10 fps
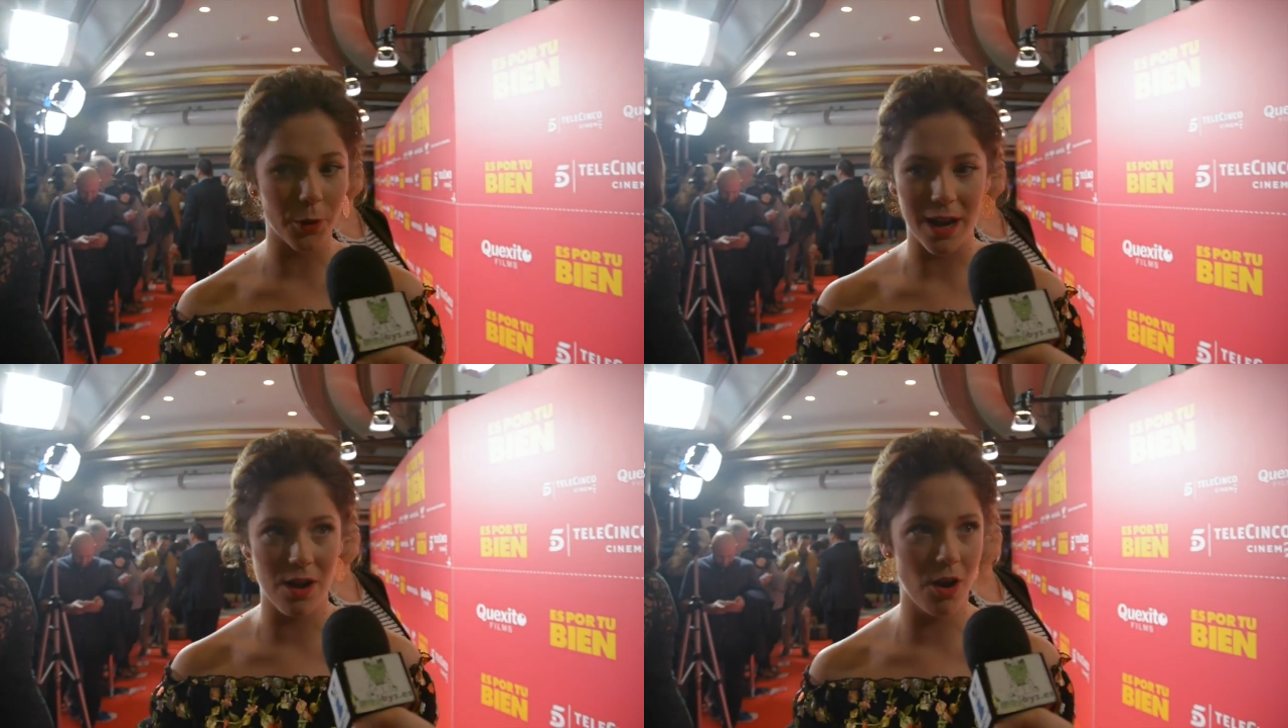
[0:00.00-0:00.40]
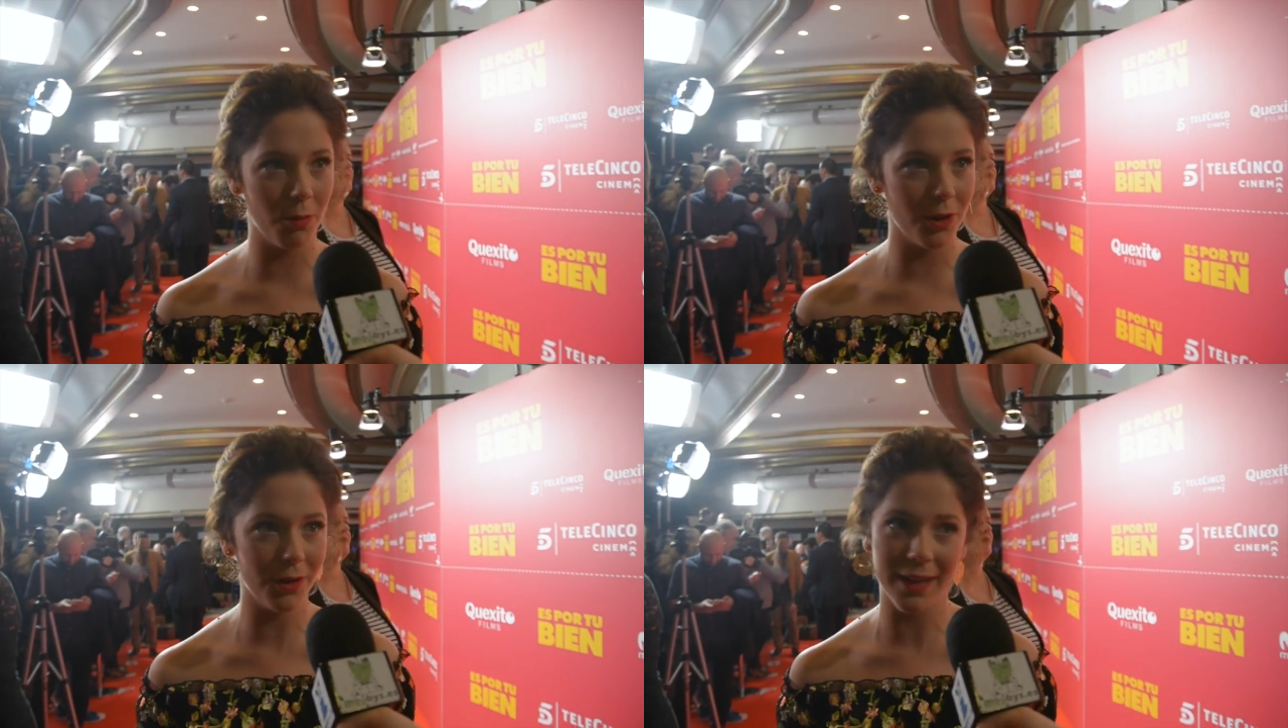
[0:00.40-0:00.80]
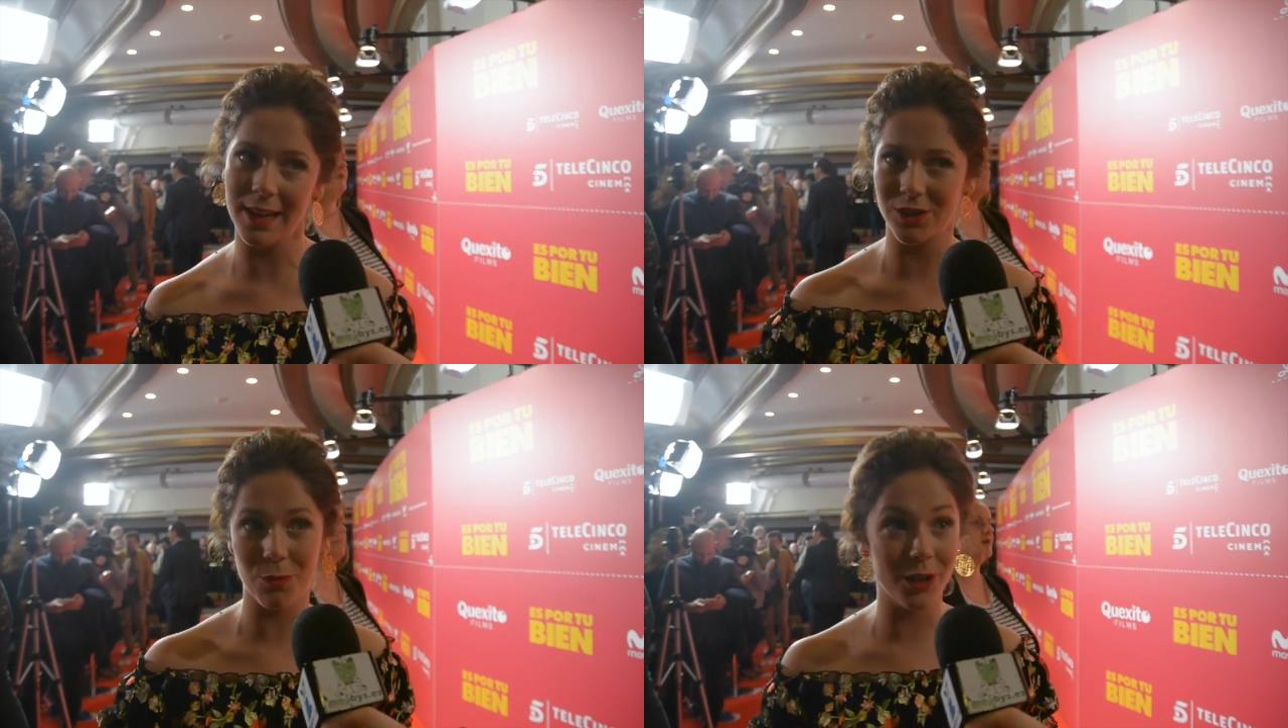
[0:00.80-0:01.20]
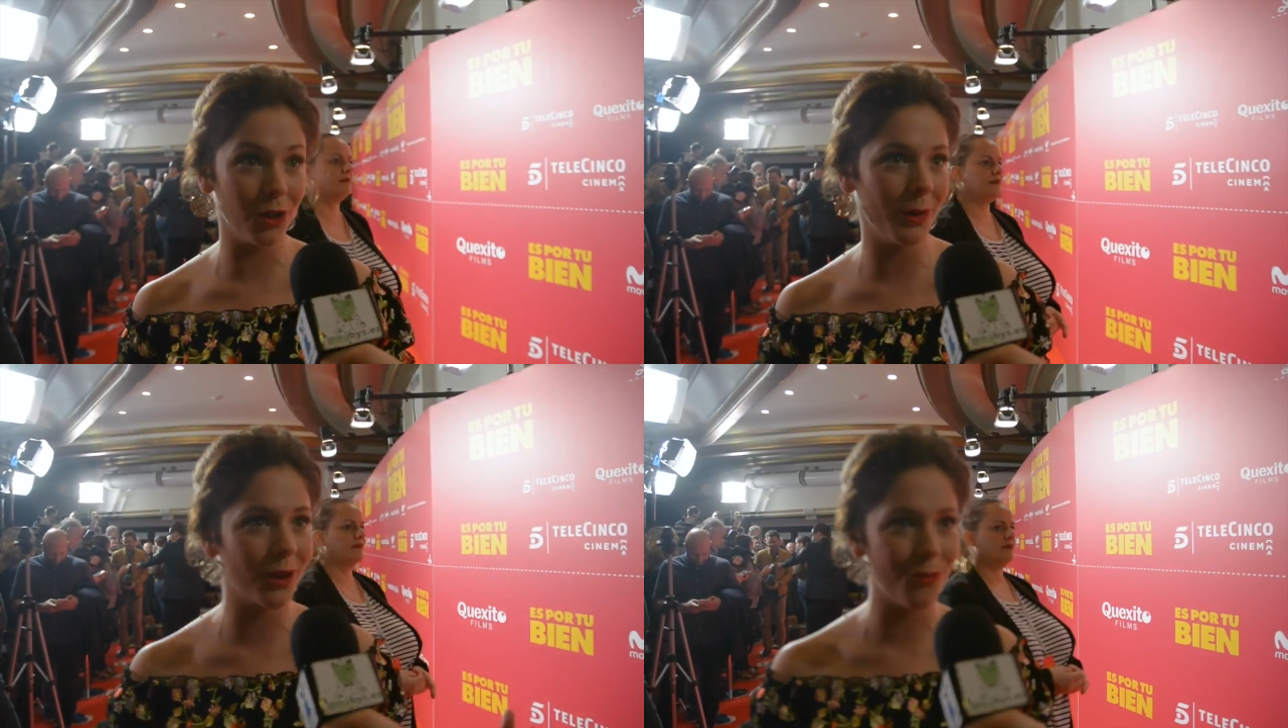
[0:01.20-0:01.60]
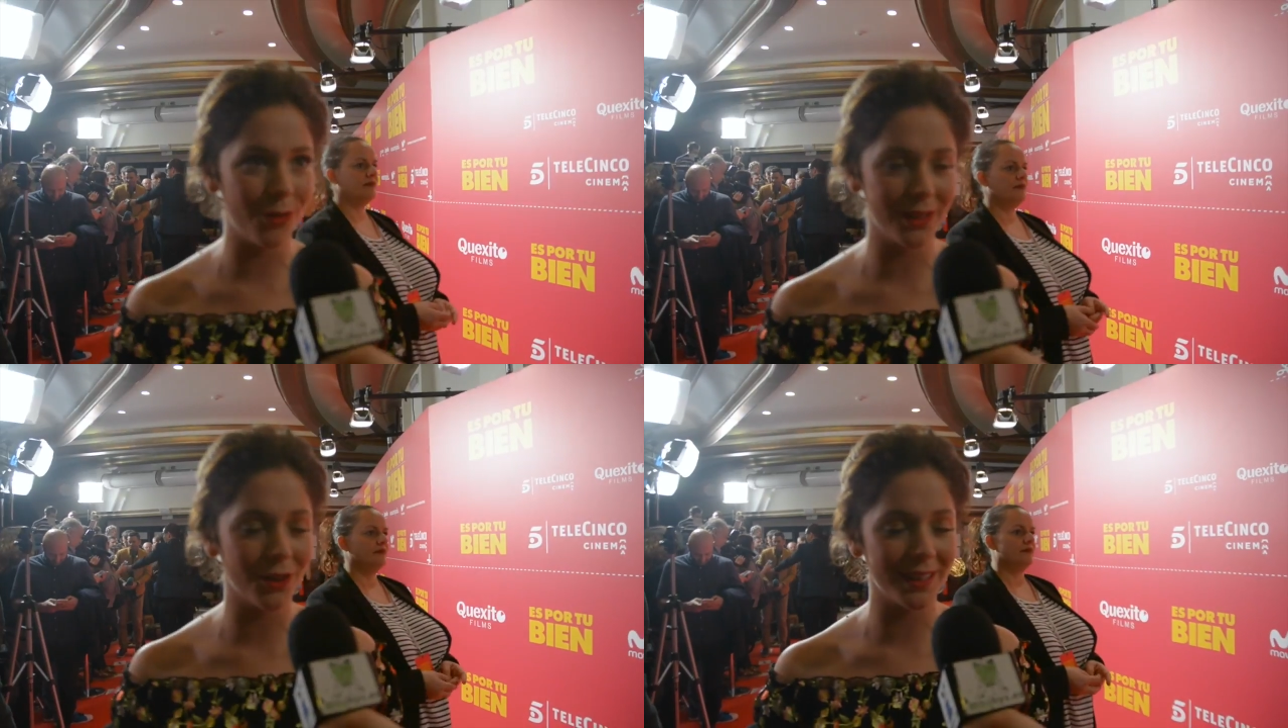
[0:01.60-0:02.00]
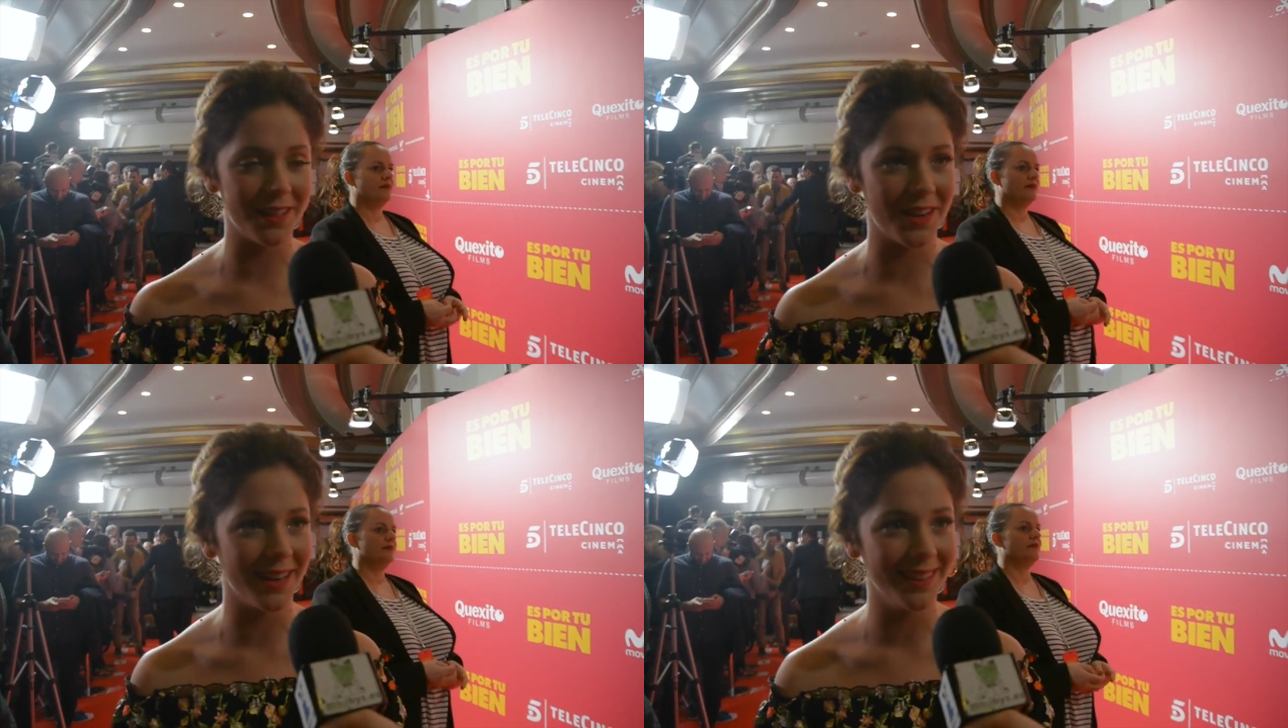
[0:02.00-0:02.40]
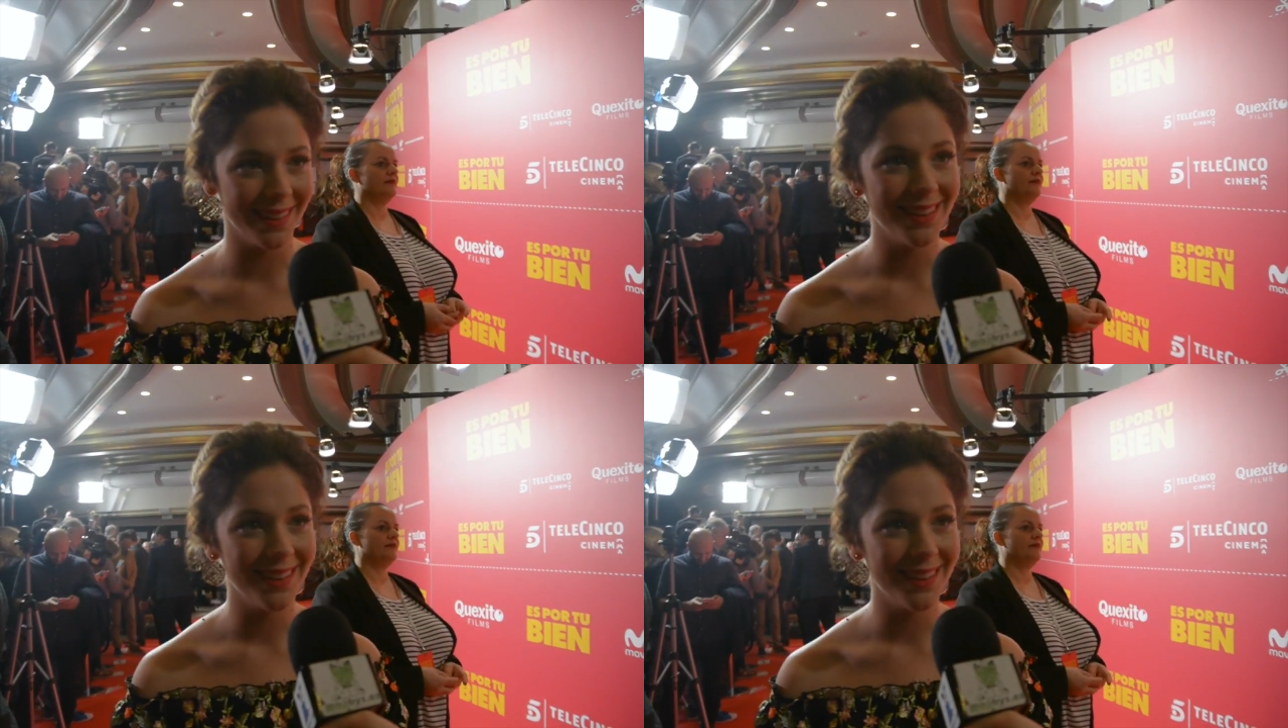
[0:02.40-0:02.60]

por el novio y es como el doble conflicto que tendrá.